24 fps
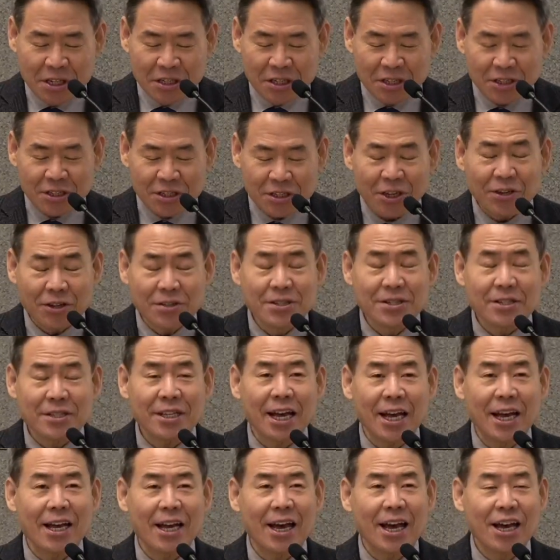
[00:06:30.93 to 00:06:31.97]

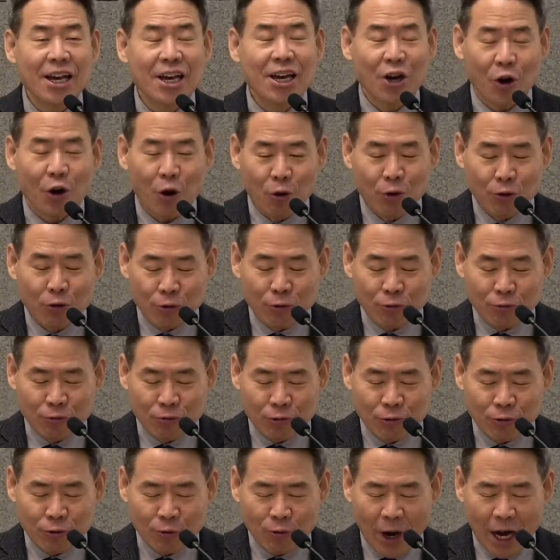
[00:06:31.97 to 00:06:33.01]
천사의
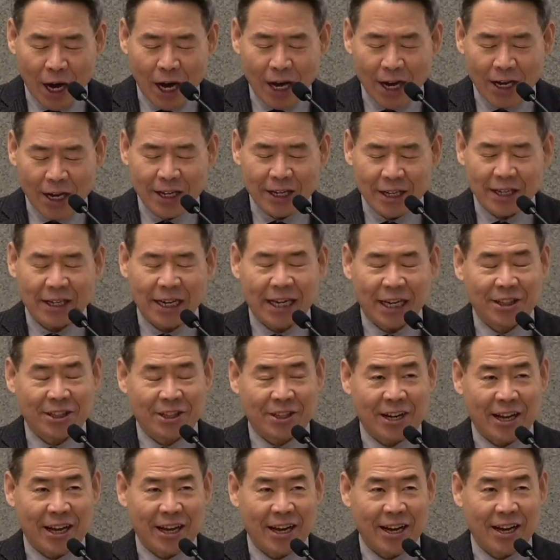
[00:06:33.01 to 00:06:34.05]
얼굴과
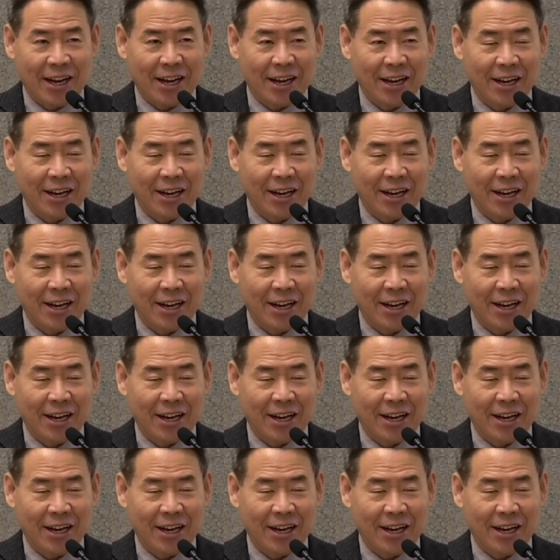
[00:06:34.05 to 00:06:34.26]
같더라.